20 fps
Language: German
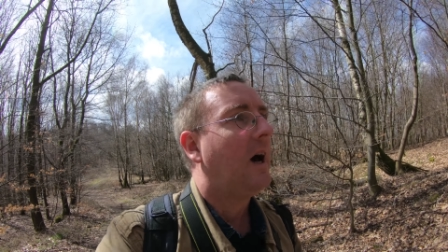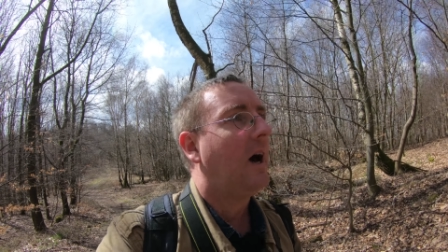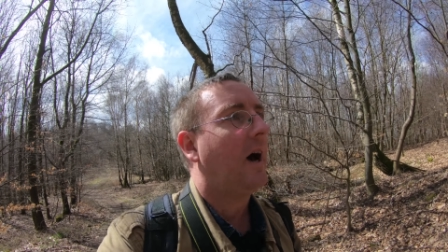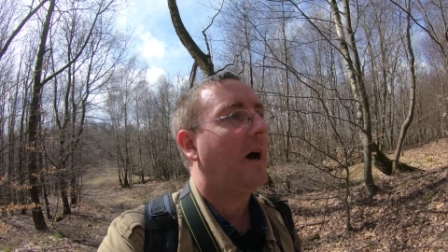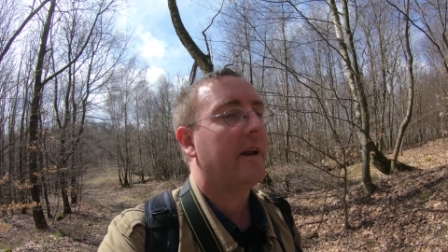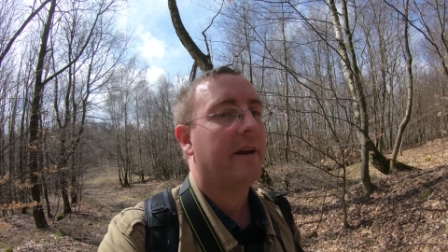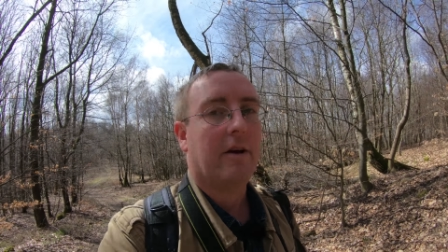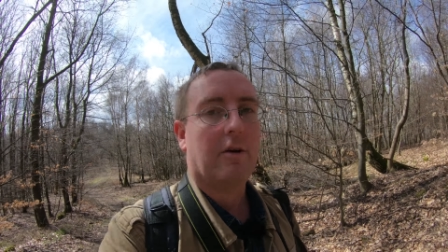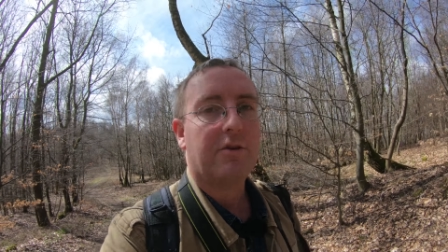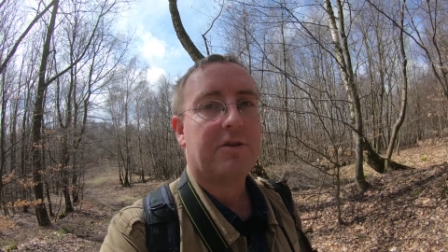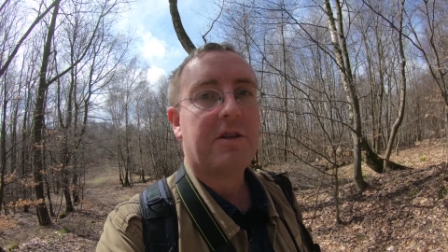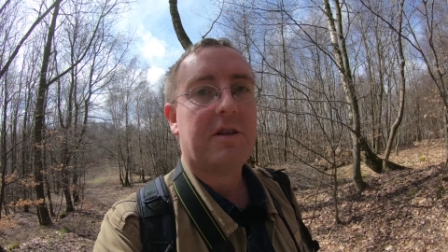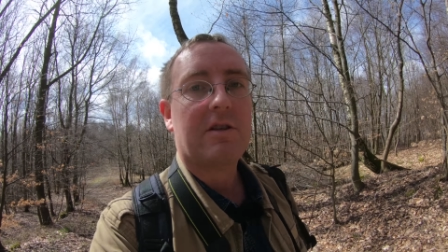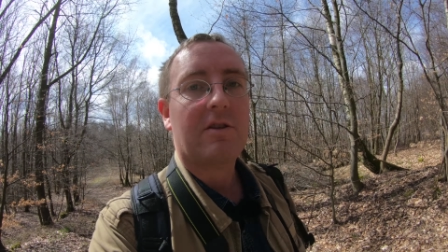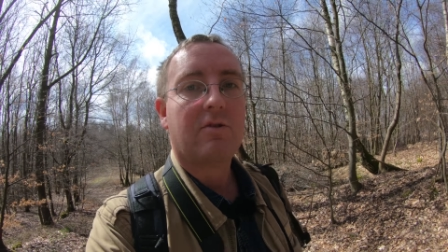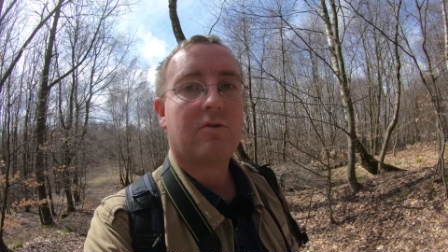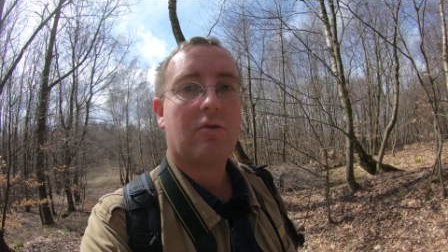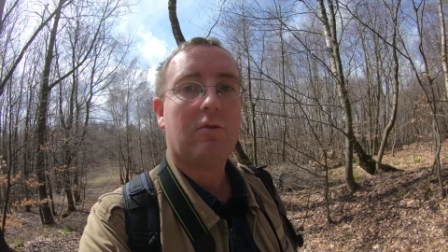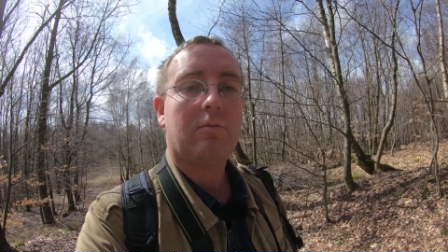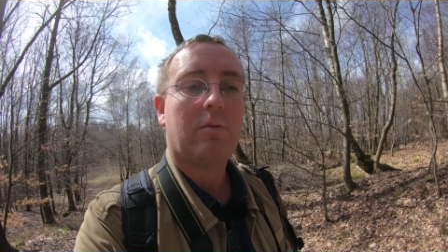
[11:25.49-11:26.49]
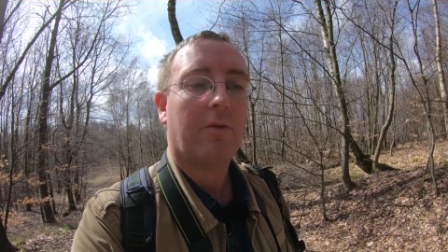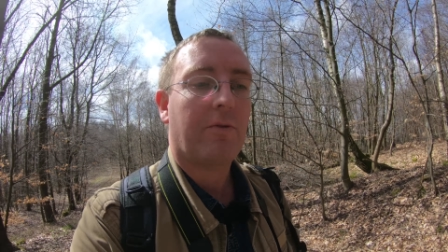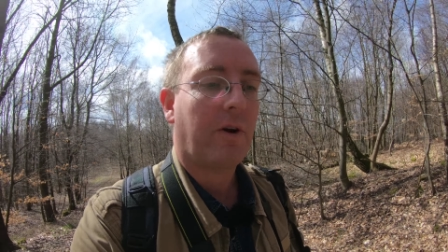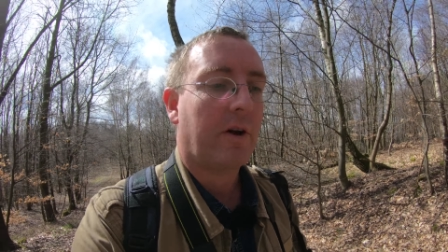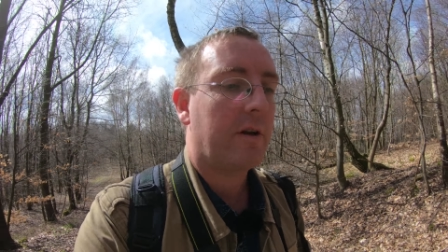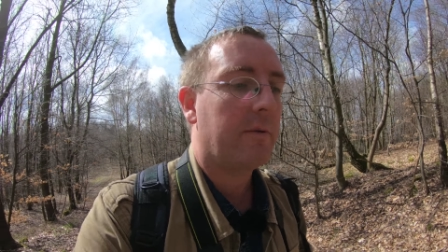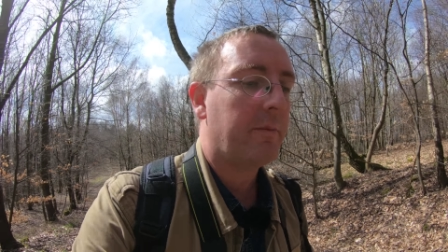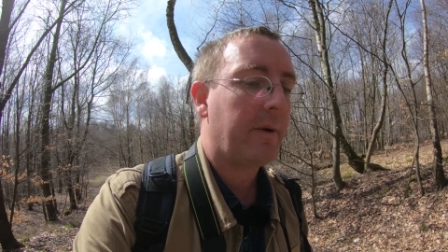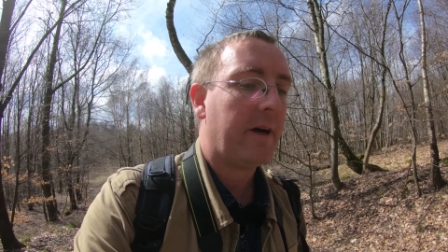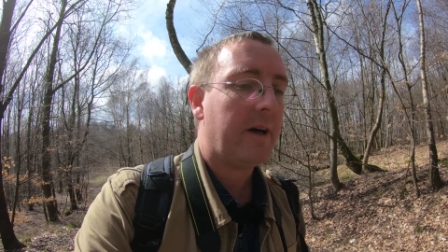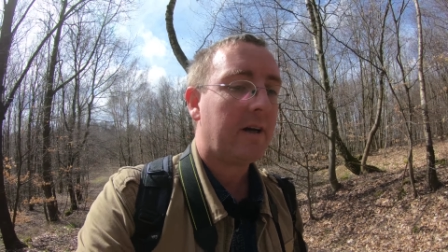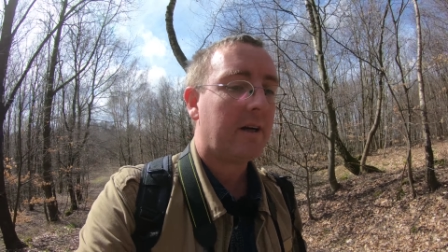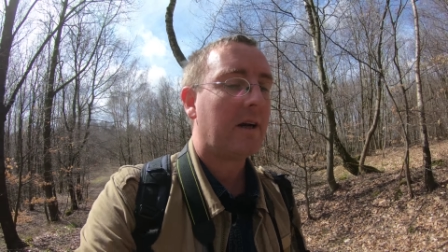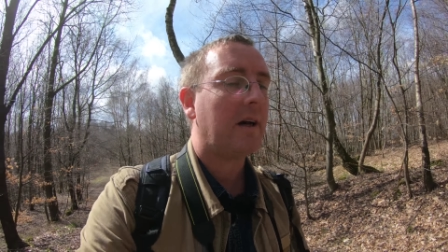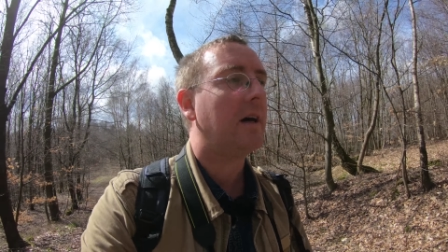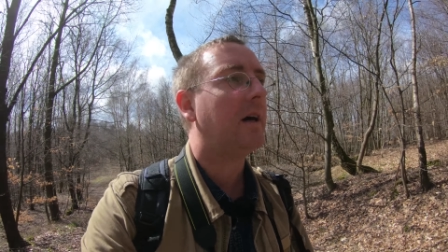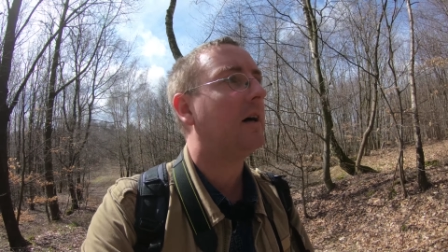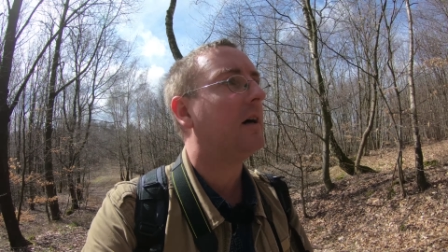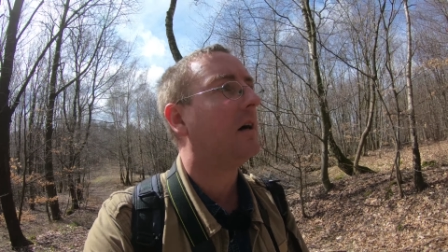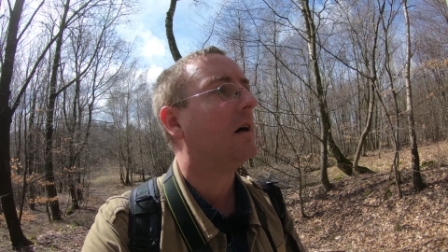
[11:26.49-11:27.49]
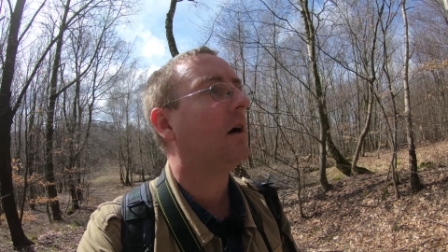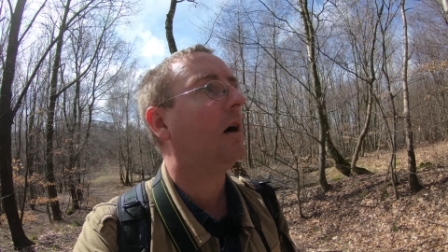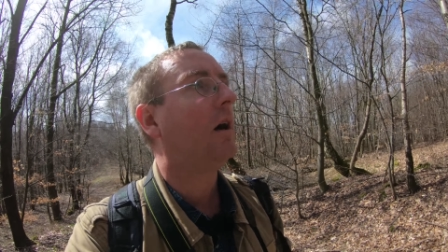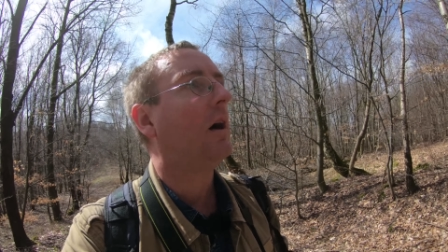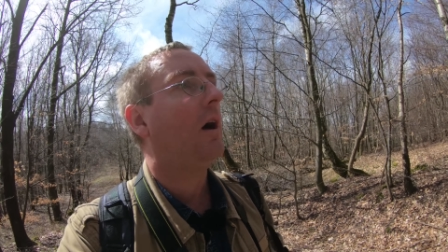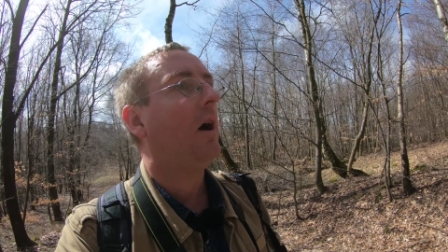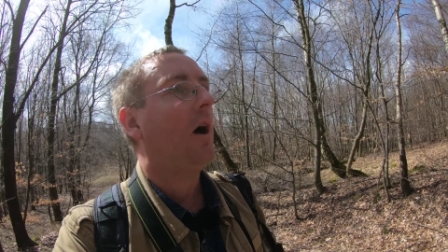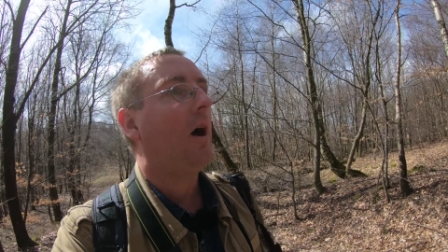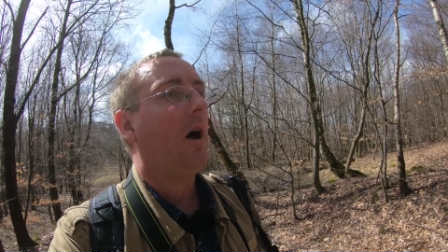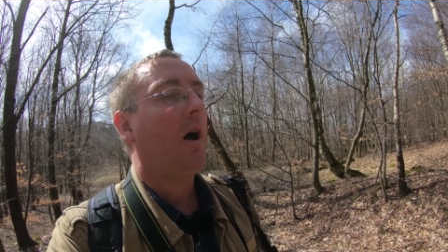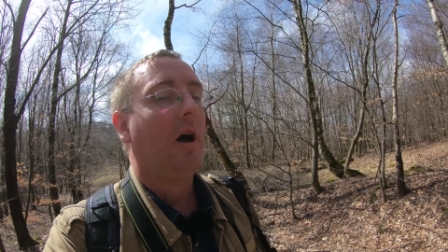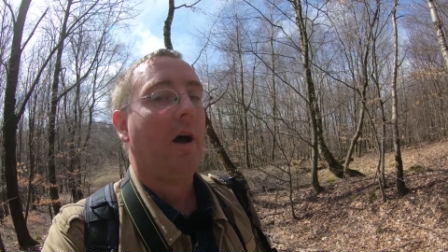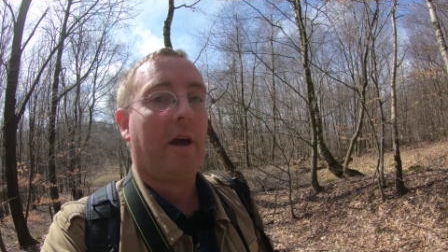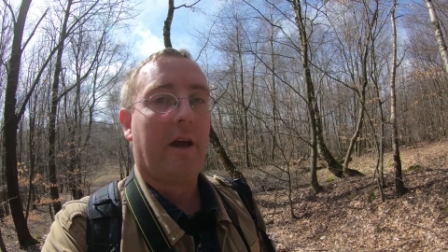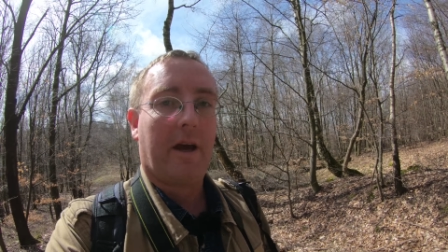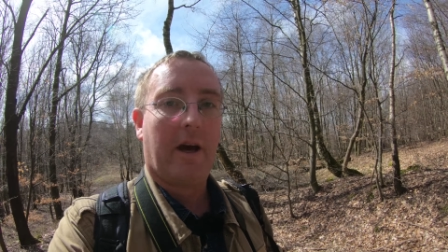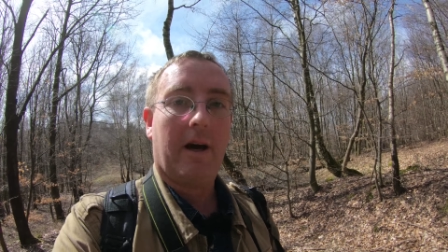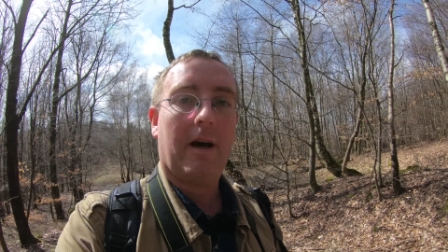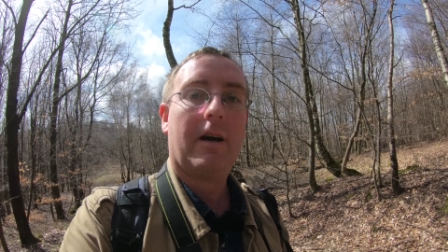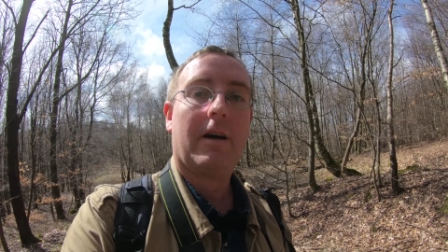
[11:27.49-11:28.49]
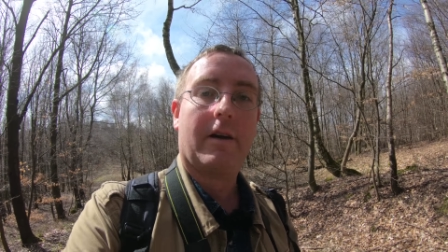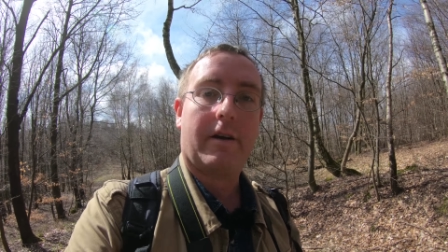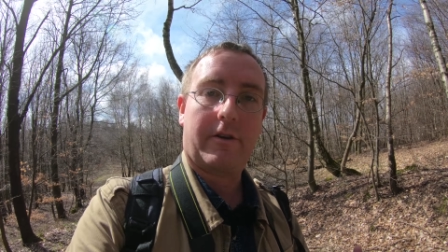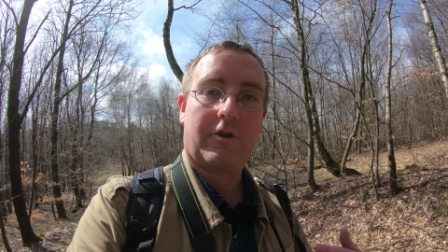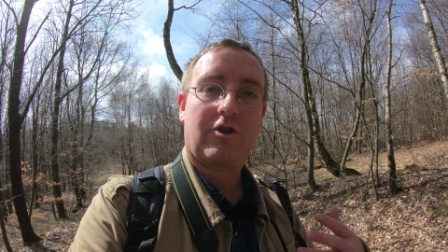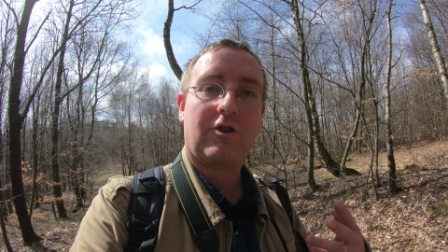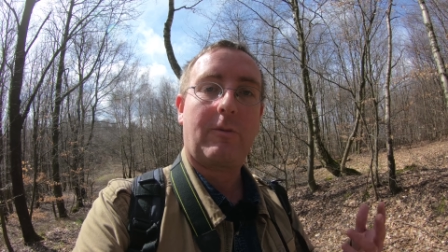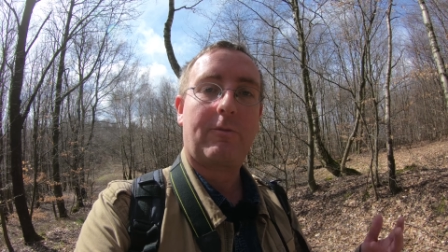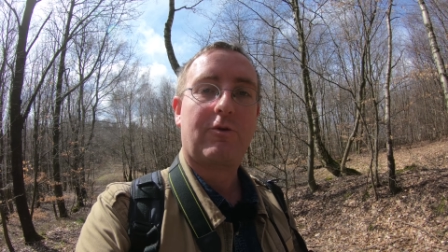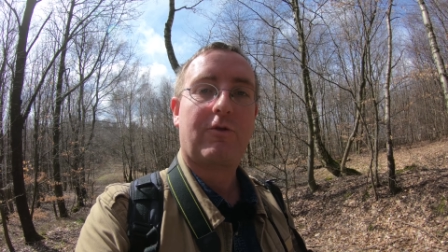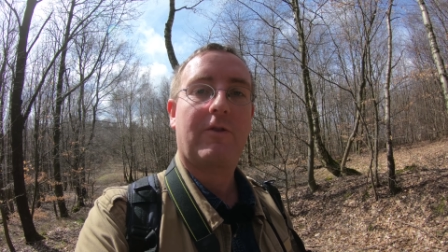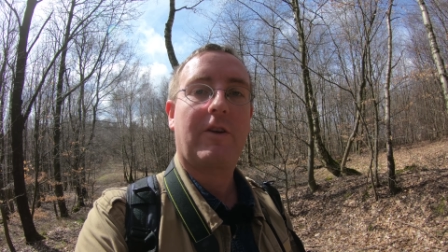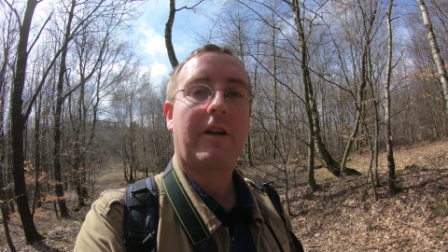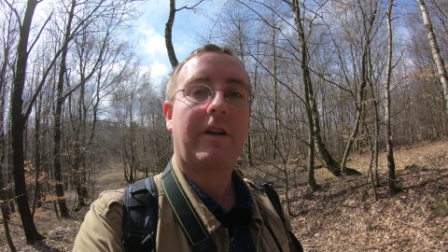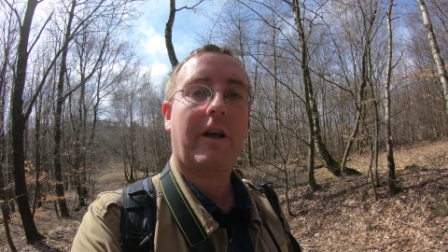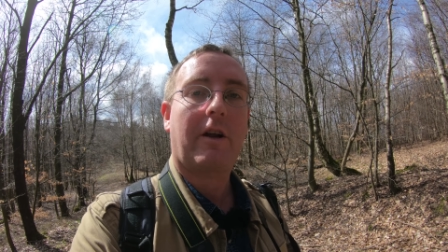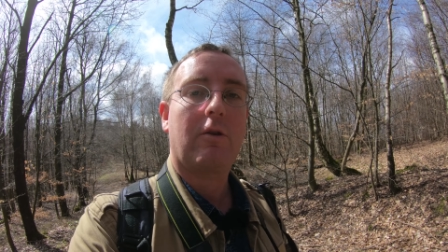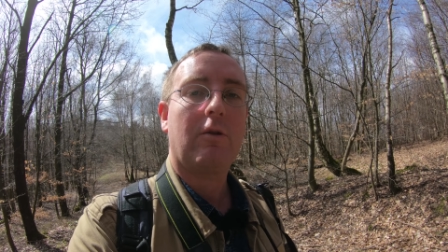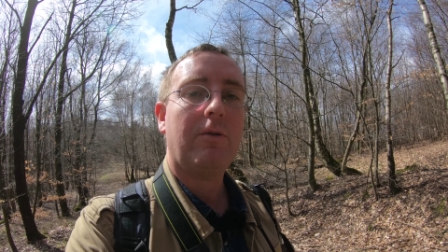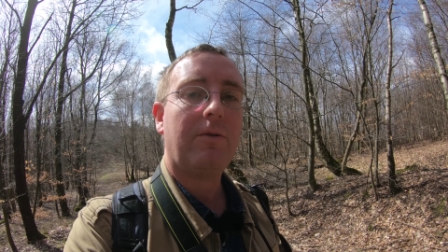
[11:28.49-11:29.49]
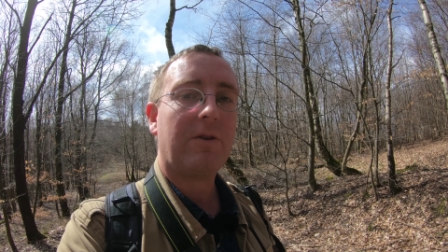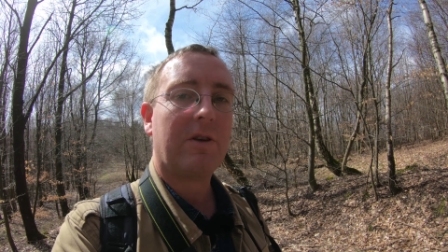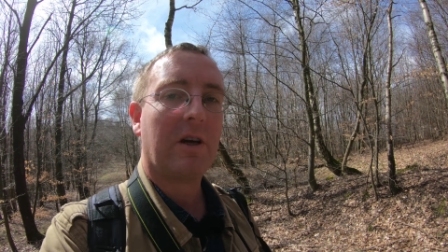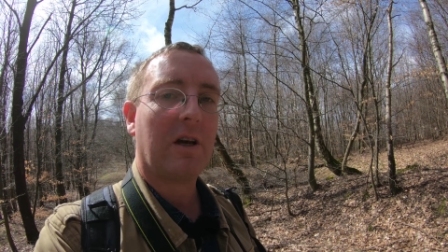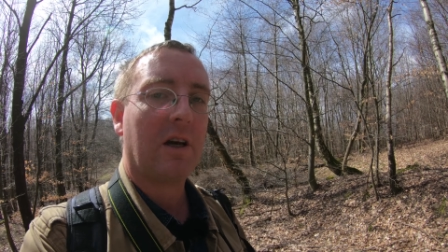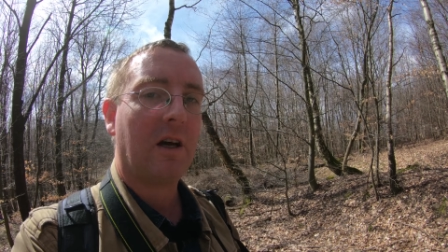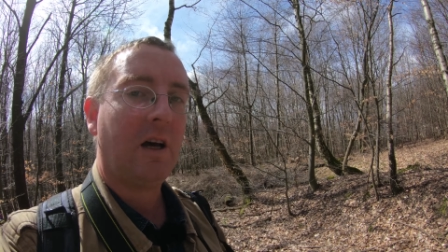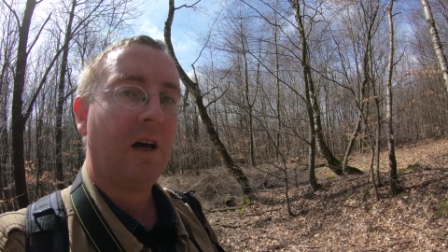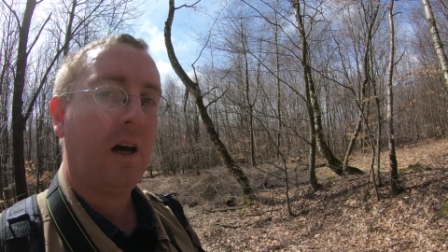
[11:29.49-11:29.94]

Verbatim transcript: Ein Aussichtsturm auf einem Berg. Ja, ich schnapp schon wieder nach Luft